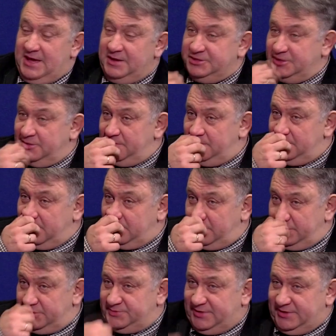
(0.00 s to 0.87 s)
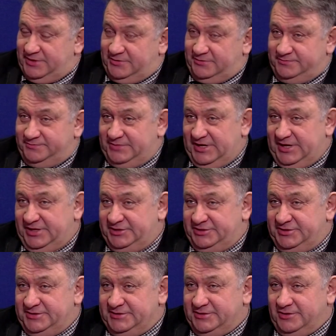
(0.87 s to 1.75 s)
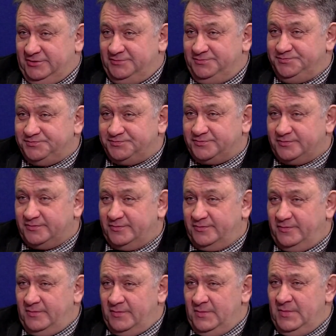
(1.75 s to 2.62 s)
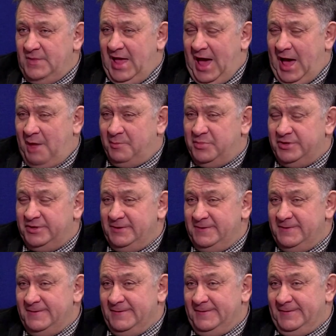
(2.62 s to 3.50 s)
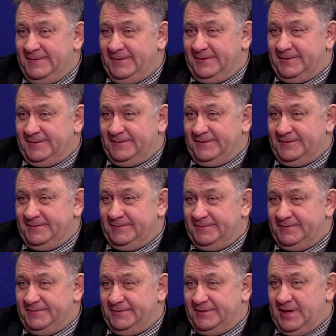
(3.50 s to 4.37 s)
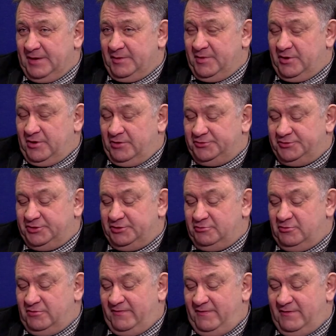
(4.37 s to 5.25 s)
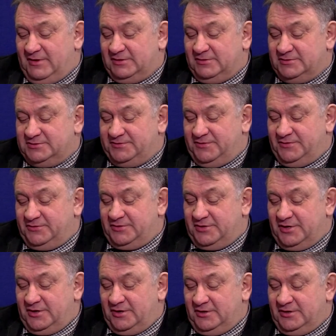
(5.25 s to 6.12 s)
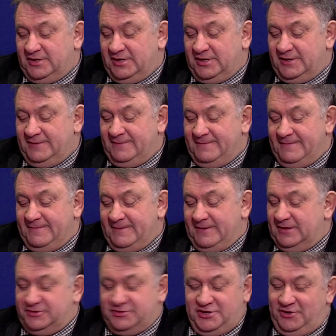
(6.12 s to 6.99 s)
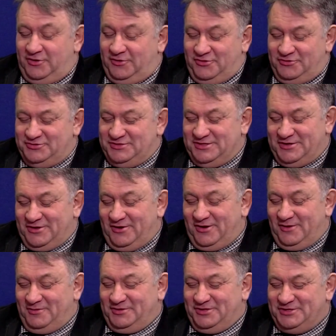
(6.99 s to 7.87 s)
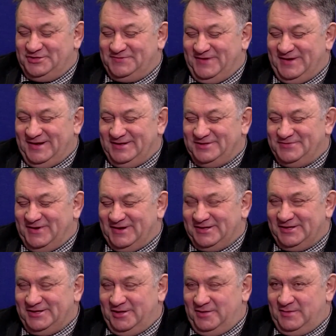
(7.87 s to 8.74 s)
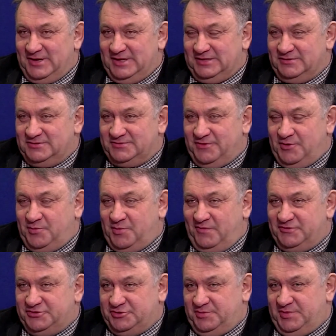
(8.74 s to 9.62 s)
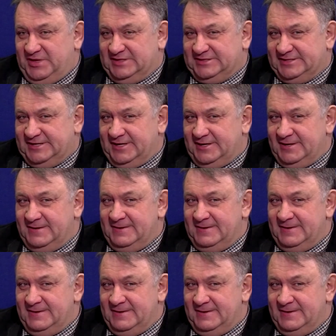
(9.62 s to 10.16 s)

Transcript: chciałbym namówić panią Herecińską aby y, jakby kontynuowała tą swoją trylogię, e, trylogię już nie trylogię, bo to jest czwarty tom, ale tą swoją opowieść o Piastach,